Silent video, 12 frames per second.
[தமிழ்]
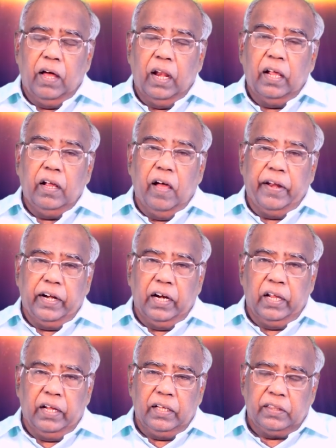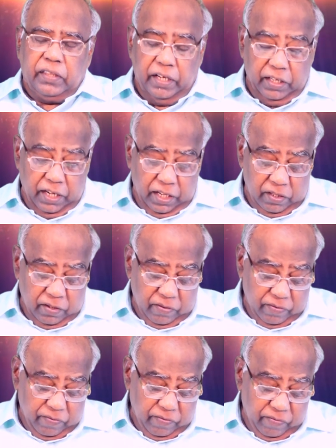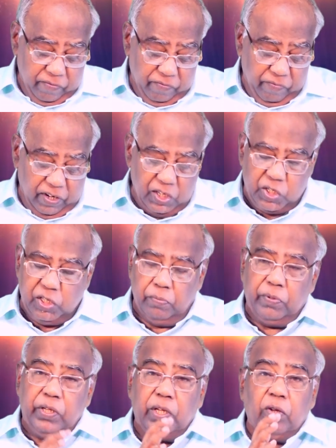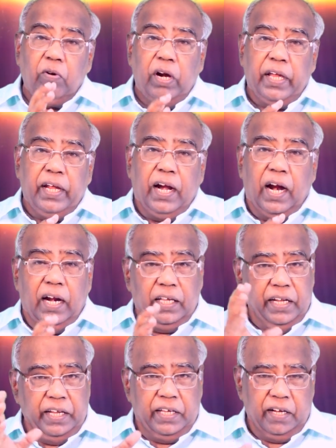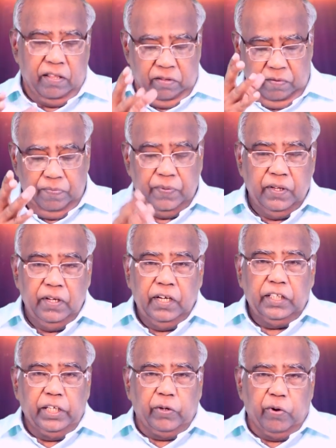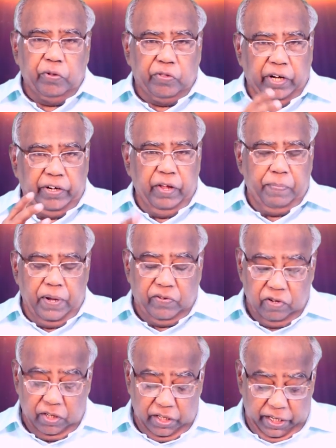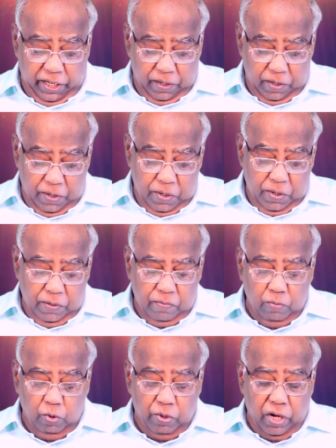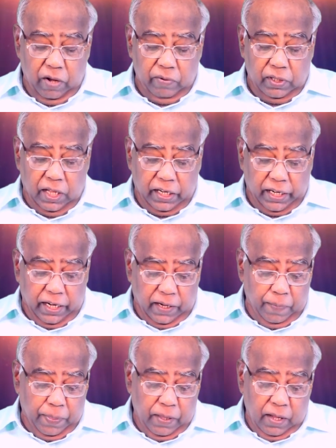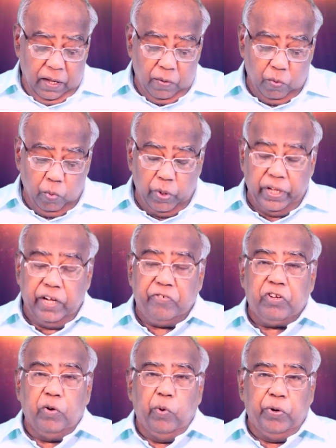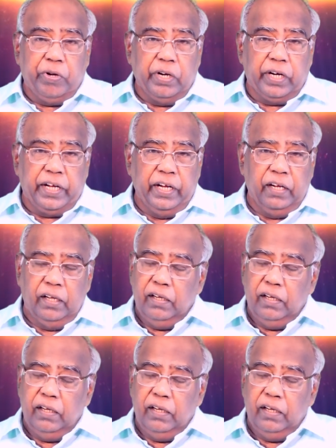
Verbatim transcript: அலங்காரங்களை தருகிறது வெளிச்சம் இருளை அலங்கரிக்கிறது இதை குறித்து ஏற்கனவே பேசியிருக்கிறேன் மூன்றாவதாக உயிரற்ற ஒன்றுக்கு